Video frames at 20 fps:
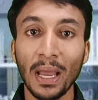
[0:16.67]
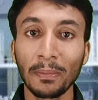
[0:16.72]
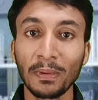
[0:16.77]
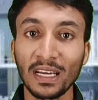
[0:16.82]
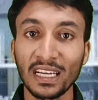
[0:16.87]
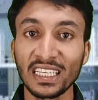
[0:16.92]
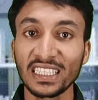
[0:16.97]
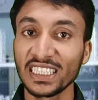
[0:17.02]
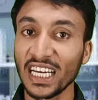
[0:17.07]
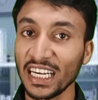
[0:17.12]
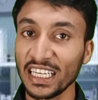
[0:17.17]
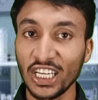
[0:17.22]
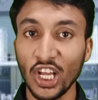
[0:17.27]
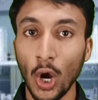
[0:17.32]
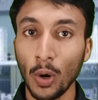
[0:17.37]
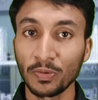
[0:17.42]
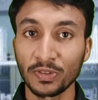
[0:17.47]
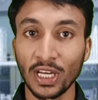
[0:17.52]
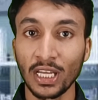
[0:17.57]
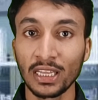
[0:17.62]
আমি আপনাকে চারটে
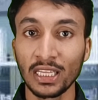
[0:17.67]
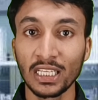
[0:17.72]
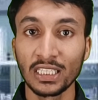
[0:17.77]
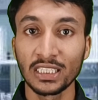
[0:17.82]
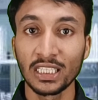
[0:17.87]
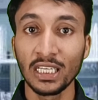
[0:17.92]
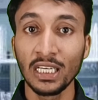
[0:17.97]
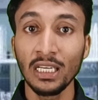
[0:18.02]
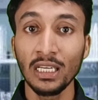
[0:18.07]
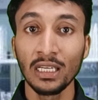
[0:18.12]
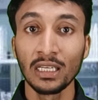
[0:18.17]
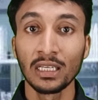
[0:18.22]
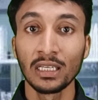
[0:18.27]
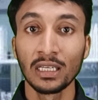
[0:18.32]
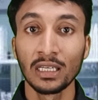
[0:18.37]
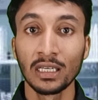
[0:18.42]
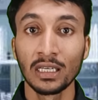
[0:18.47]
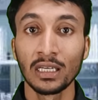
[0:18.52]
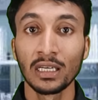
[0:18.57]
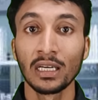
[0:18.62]
অপশান দিচ্ছি
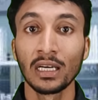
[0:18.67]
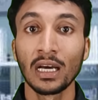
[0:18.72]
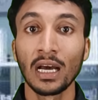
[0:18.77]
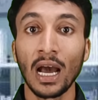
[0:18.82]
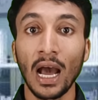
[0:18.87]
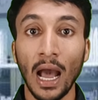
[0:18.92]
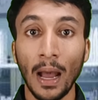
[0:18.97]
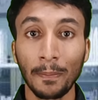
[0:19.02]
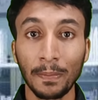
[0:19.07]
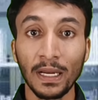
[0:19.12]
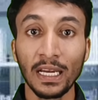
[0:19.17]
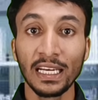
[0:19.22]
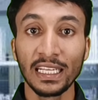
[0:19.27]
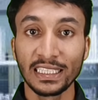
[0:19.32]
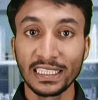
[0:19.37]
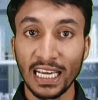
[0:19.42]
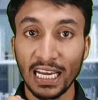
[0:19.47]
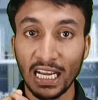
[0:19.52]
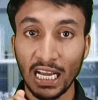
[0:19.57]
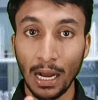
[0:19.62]
আপনি
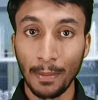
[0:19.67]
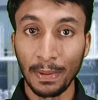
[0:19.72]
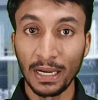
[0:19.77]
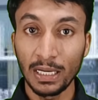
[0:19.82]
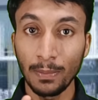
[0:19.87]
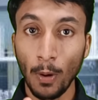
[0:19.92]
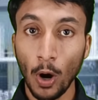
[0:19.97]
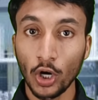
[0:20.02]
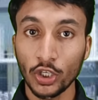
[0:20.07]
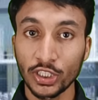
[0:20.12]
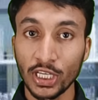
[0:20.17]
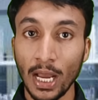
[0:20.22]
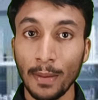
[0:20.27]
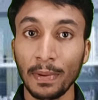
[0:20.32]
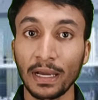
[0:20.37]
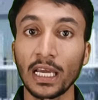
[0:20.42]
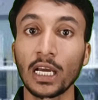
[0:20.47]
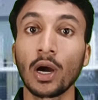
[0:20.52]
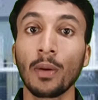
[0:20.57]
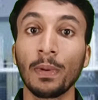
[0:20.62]
নিচে কমেন্ট বক্সে
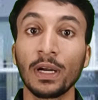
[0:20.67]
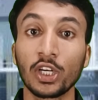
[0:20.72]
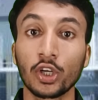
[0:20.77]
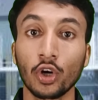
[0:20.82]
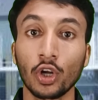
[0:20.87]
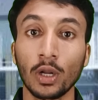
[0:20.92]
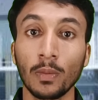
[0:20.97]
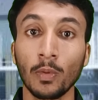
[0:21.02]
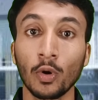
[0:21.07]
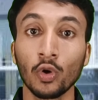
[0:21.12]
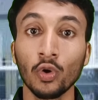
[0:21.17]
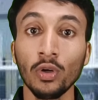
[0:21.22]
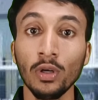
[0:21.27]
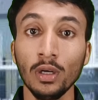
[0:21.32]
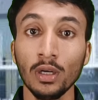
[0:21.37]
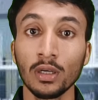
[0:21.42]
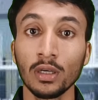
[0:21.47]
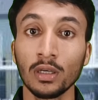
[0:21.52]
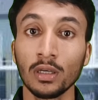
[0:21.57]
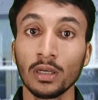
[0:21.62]
আমাকে কমেন্ট করে বলুন
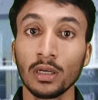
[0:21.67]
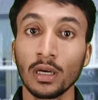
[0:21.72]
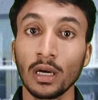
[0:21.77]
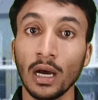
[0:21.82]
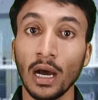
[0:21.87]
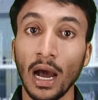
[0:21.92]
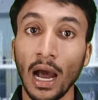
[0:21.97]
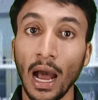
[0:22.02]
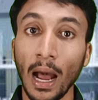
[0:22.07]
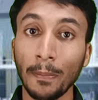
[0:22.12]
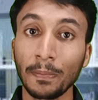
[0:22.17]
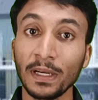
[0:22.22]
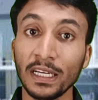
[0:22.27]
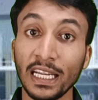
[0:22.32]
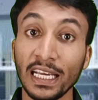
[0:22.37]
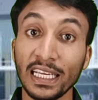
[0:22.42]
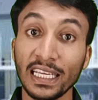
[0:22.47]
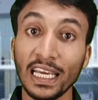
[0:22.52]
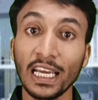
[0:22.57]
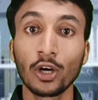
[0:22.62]
আপনি
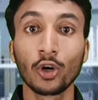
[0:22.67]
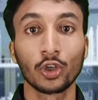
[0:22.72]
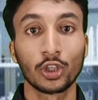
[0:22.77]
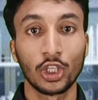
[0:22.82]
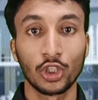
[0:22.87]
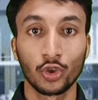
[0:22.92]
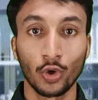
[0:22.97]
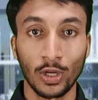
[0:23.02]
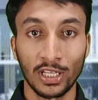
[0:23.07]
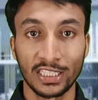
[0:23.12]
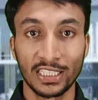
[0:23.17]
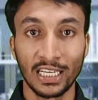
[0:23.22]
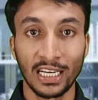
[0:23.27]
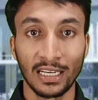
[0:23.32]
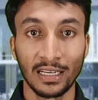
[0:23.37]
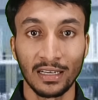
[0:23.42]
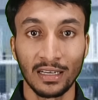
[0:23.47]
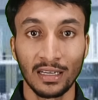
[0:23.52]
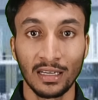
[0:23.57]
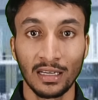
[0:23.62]
ঠিক কি করতে
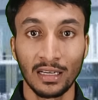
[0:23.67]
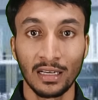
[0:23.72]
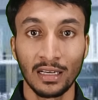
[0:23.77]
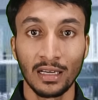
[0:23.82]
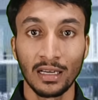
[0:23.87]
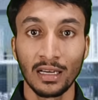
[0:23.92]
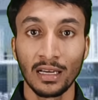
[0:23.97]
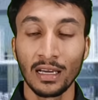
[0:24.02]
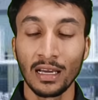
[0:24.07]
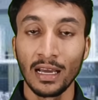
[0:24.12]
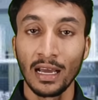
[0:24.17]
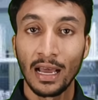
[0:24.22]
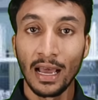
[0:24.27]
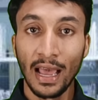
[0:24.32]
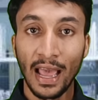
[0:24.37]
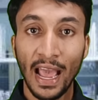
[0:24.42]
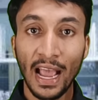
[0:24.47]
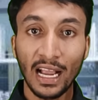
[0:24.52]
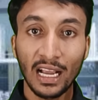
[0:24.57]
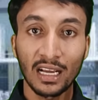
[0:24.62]
চলেছিলেন
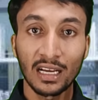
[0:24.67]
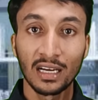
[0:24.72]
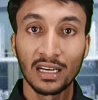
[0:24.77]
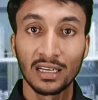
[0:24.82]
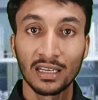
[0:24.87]
এক